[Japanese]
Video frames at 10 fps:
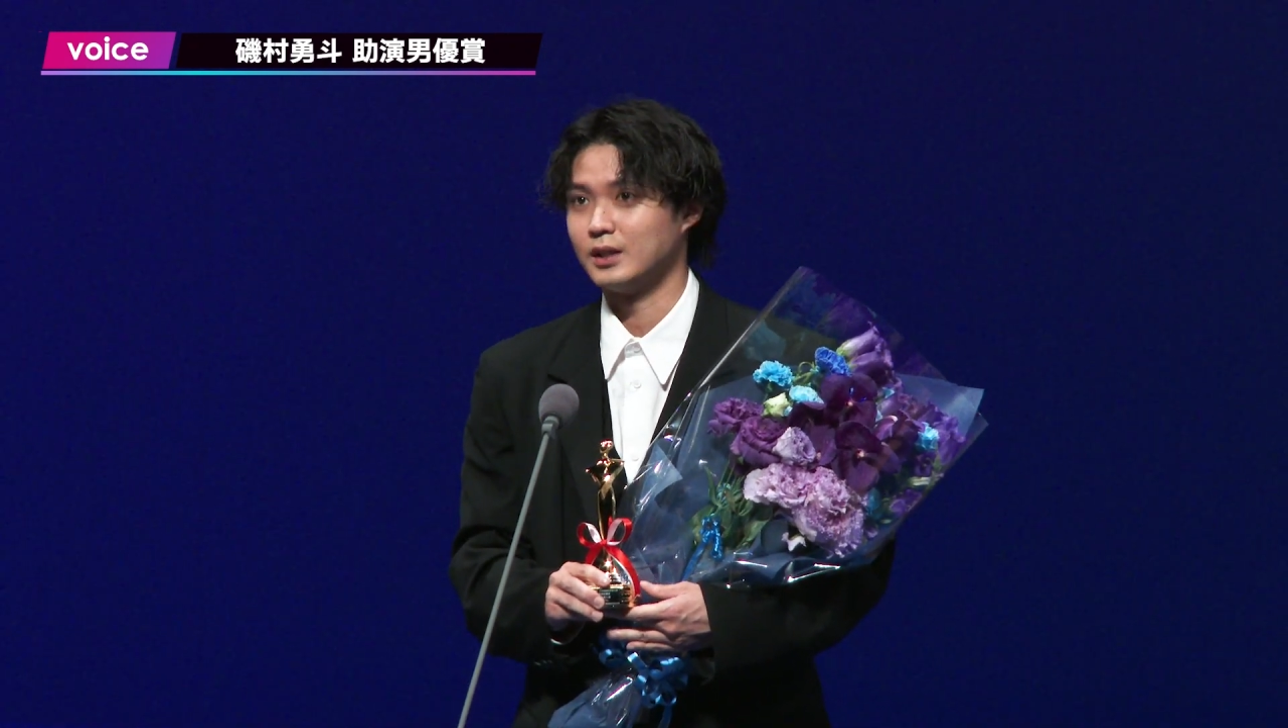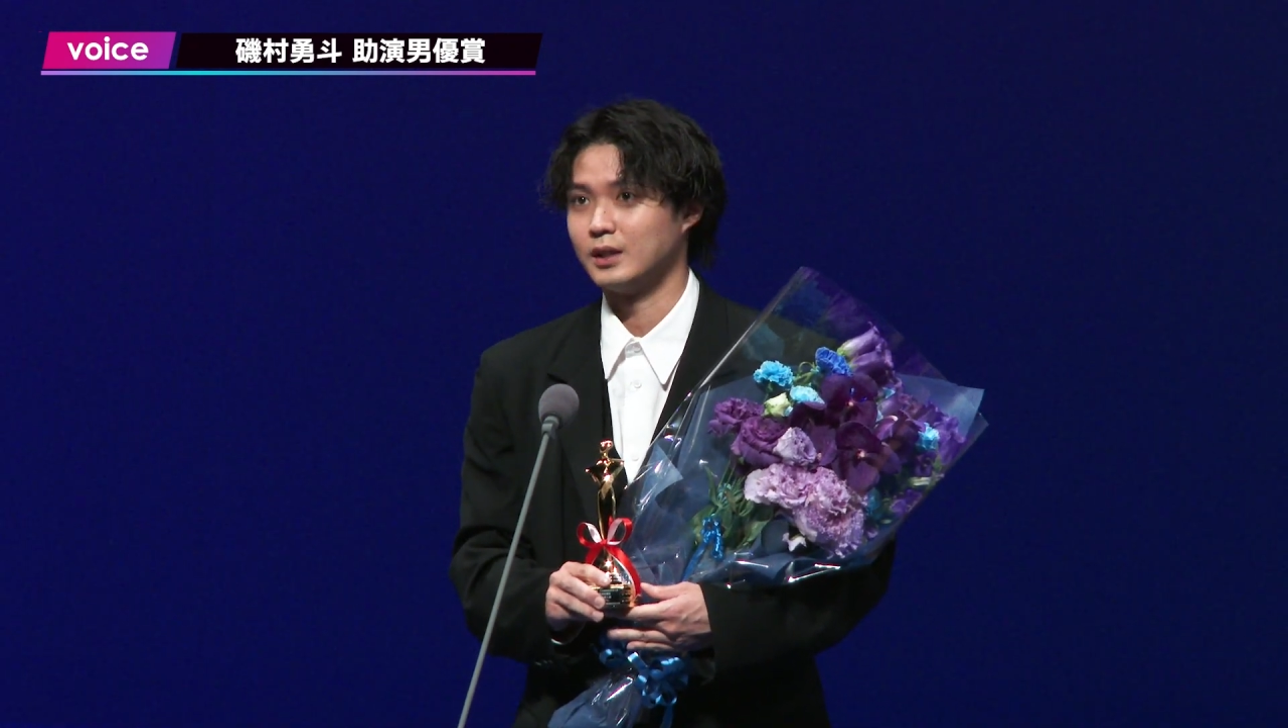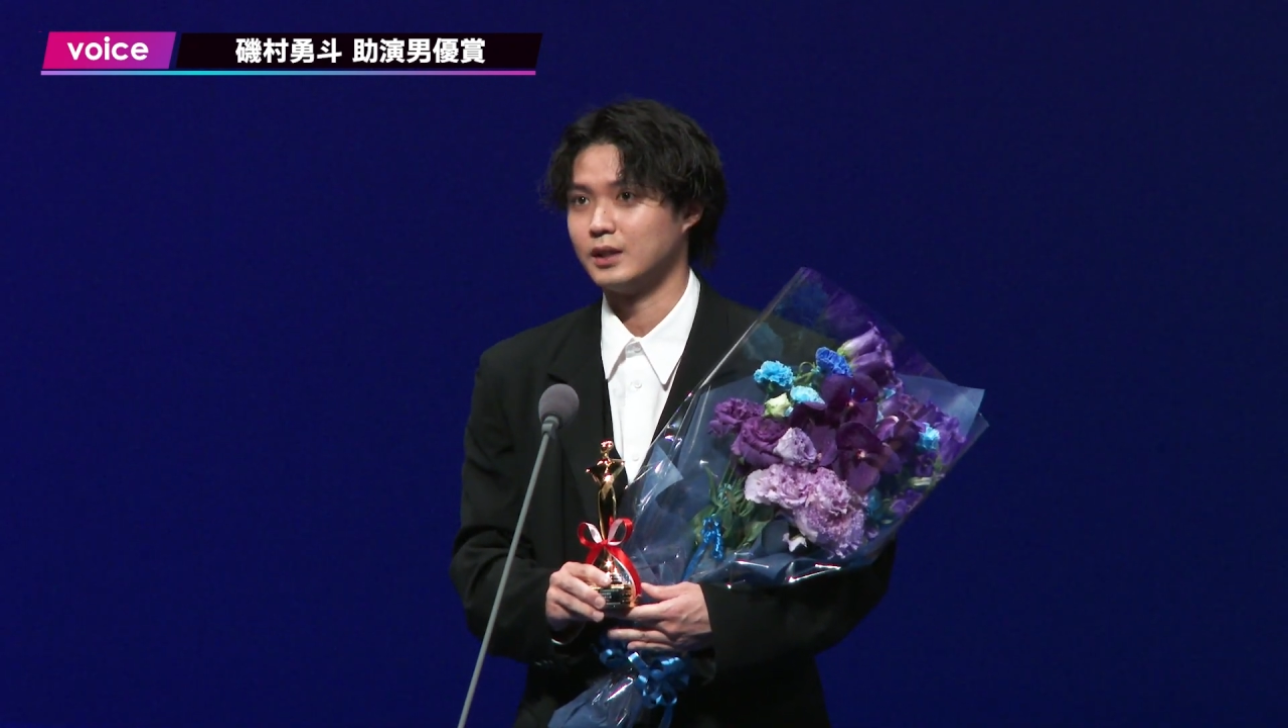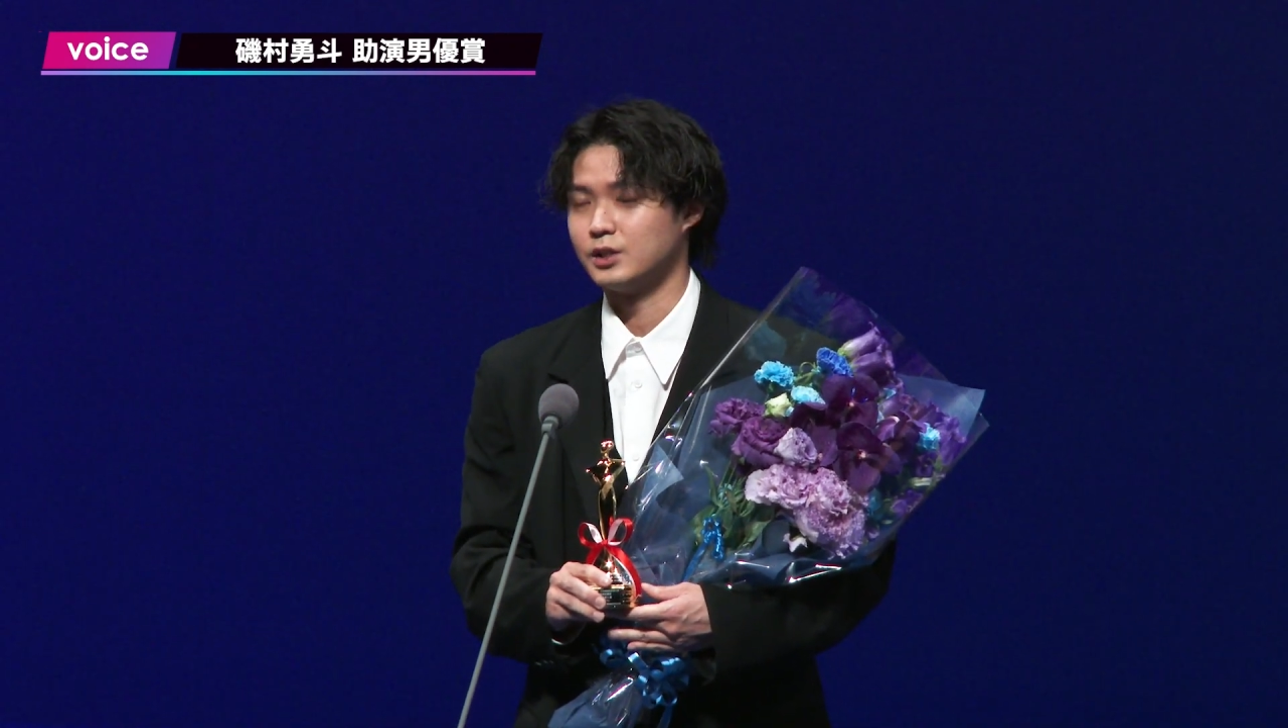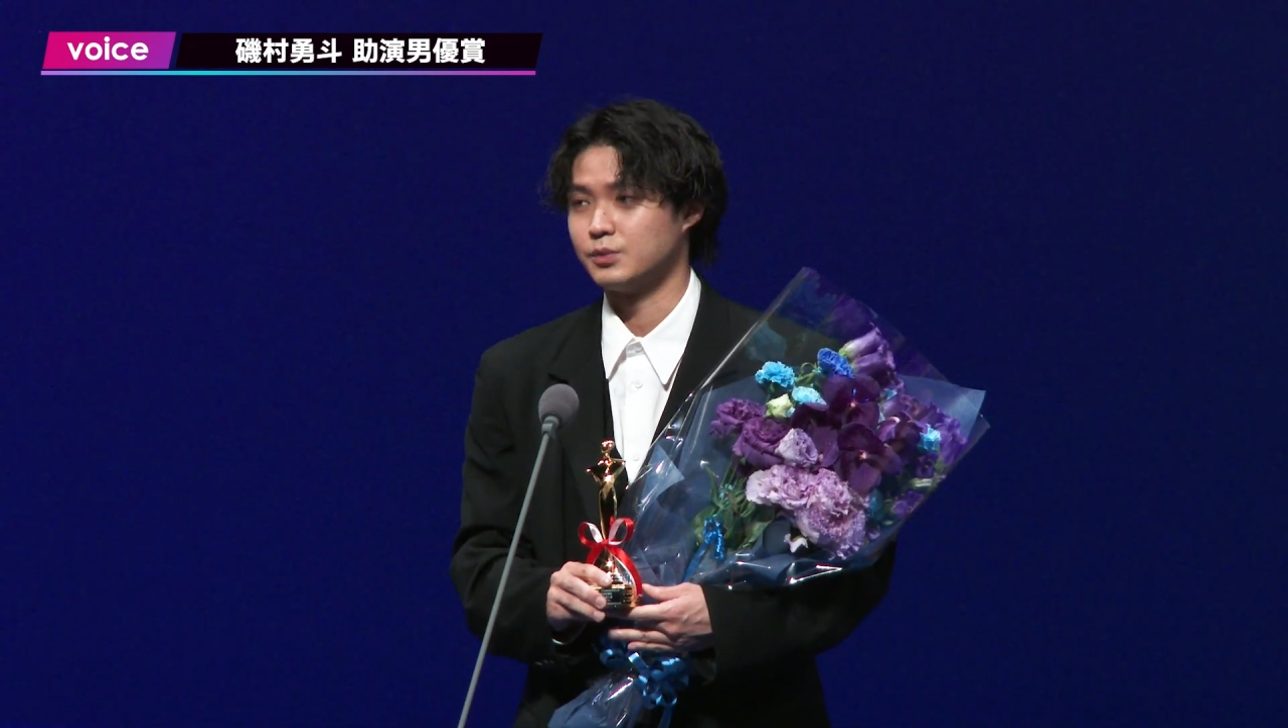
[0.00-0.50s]

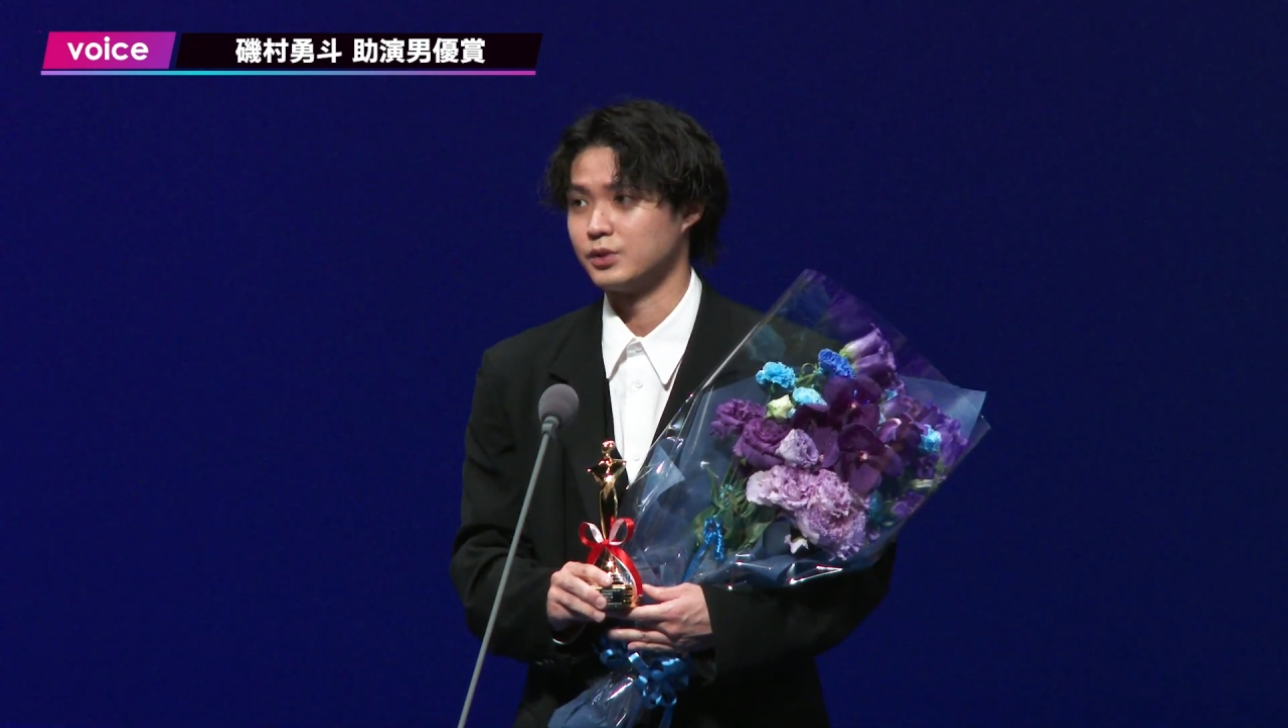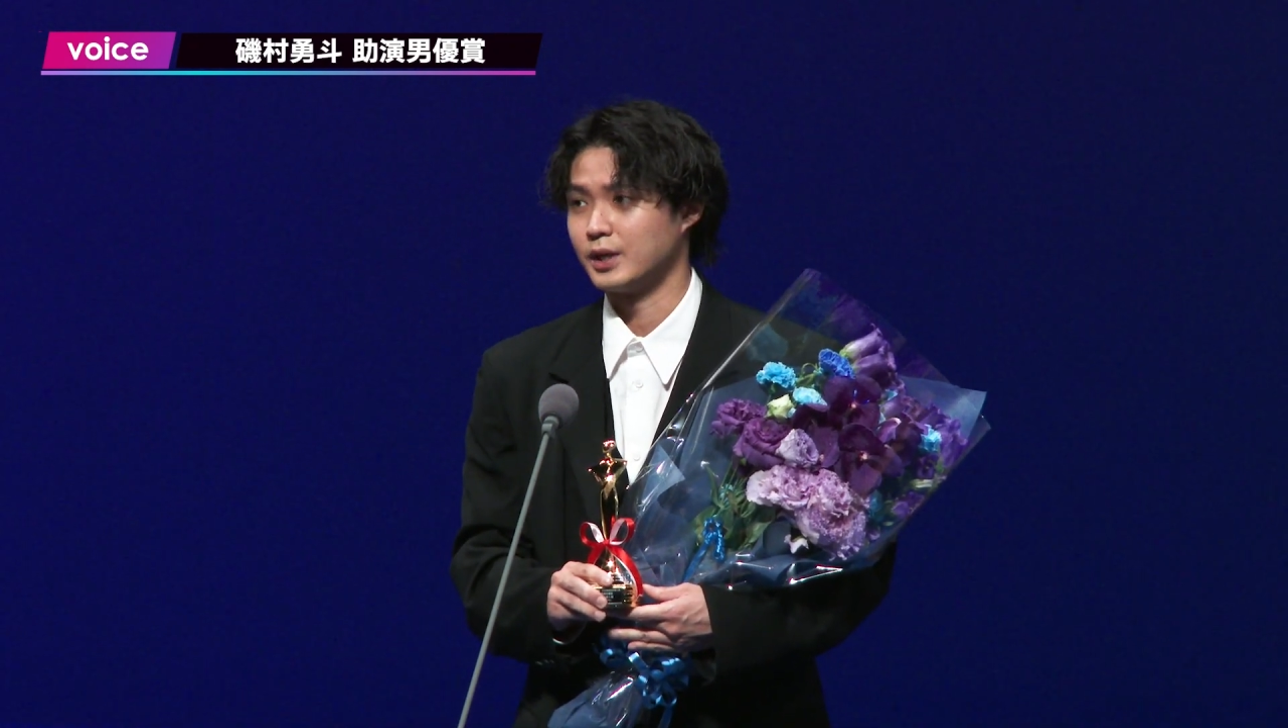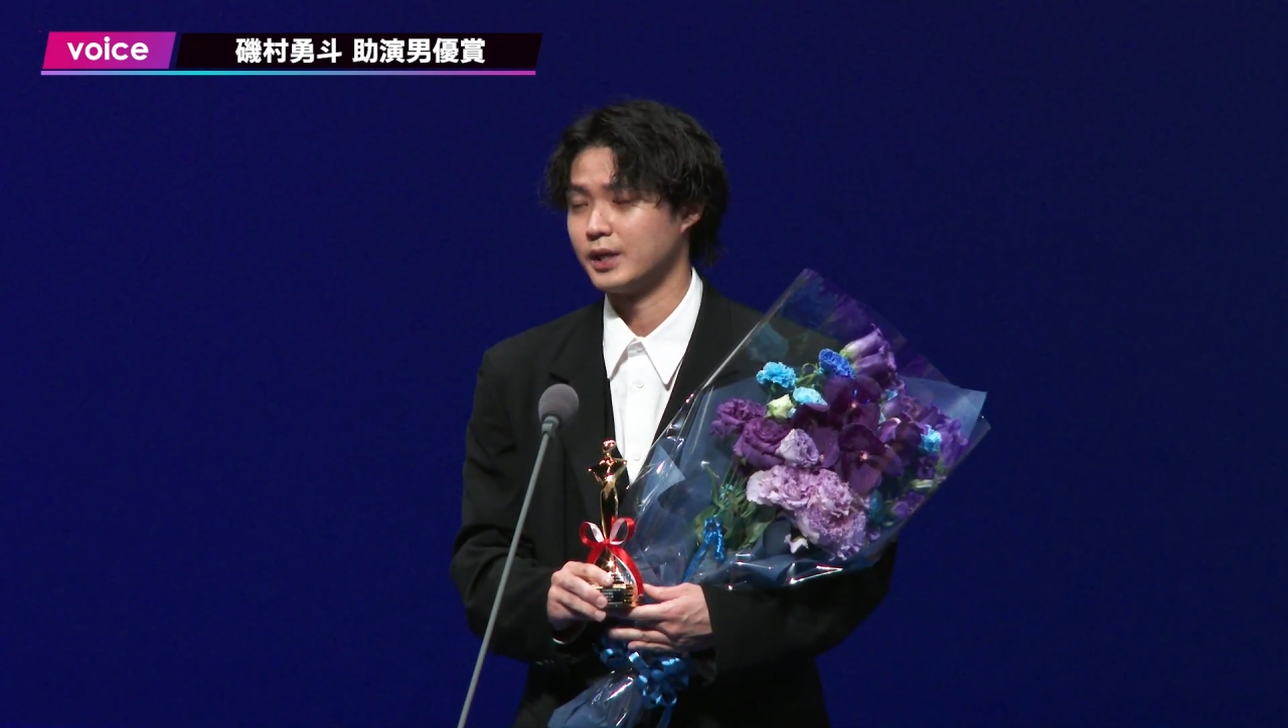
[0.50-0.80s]
えー、自分